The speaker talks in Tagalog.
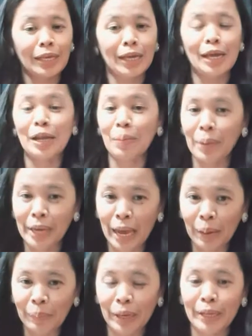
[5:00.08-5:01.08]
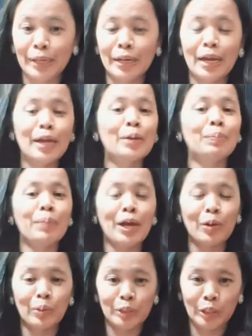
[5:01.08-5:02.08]
na mayaman
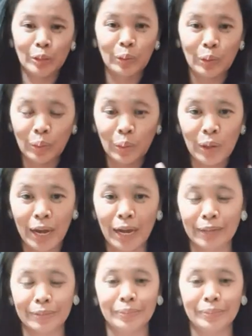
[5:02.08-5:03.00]
pero sa totoo lang